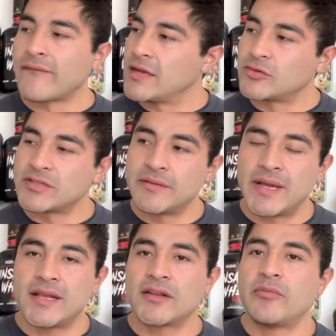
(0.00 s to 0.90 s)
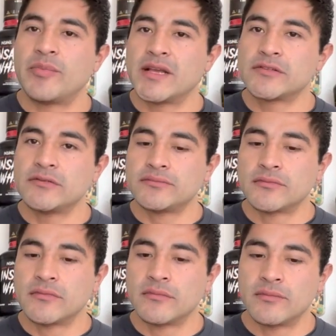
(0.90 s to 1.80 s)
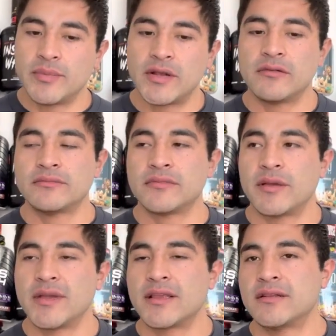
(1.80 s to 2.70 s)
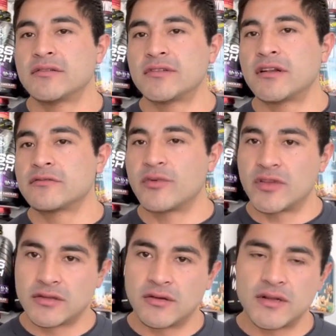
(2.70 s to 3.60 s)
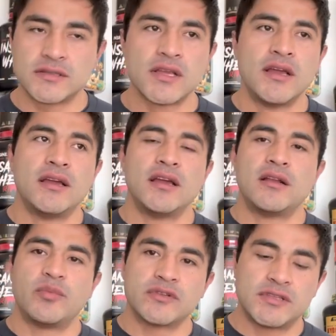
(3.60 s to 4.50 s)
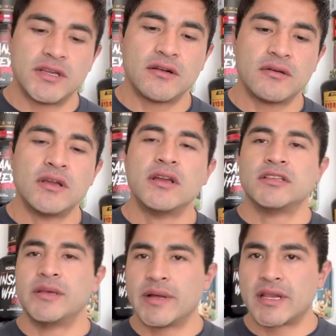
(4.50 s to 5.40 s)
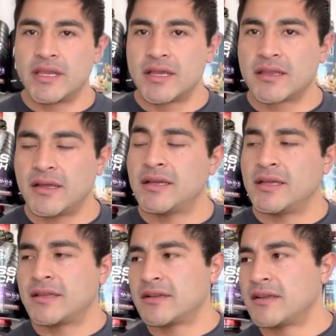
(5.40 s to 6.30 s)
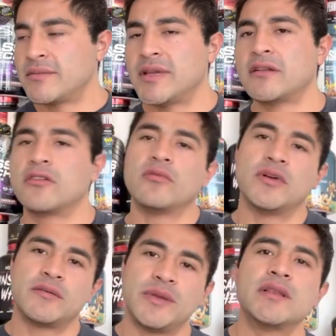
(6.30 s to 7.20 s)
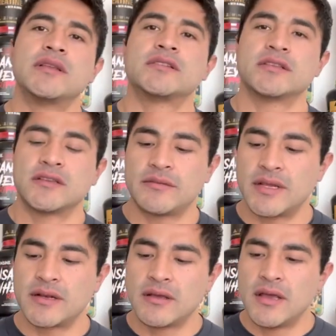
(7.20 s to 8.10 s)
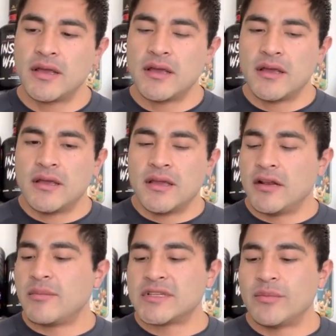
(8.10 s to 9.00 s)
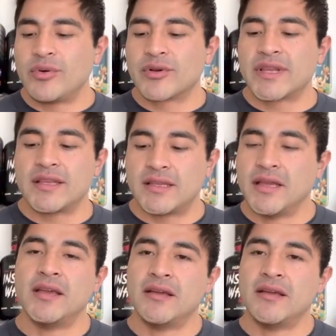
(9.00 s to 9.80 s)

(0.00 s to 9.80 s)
eso se ve a largo plazo, pero también tienes que usar los protectores, el postciclo, llevar dieta, entrenar bien, comer bien, descansar bien y lo más importante,